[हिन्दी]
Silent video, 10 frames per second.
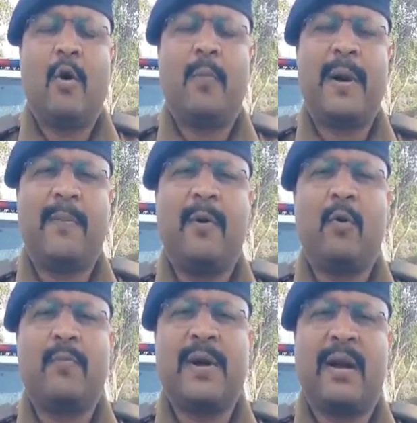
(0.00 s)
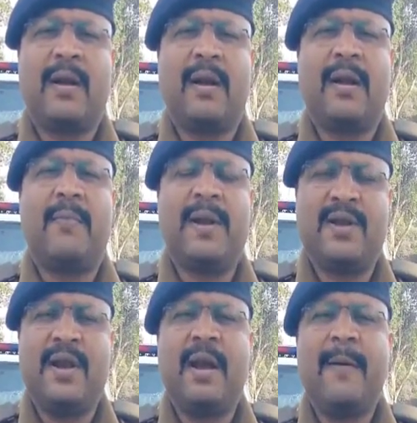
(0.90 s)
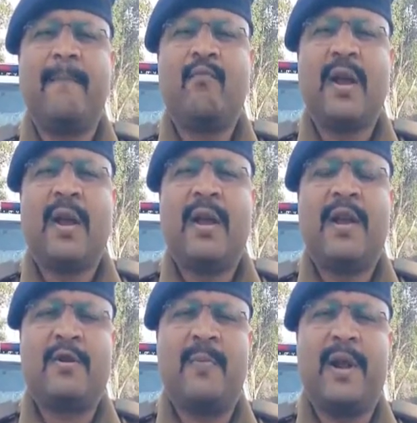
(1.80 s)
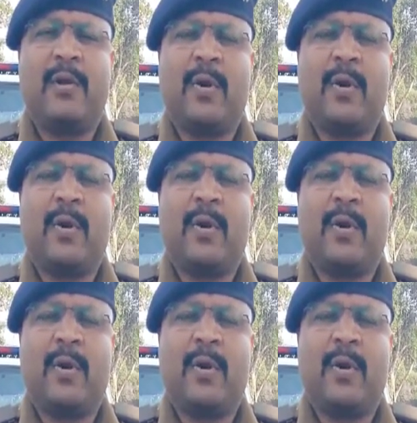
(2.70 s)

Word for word: और प्राथमिक उपचार करके भेज दिया इसमें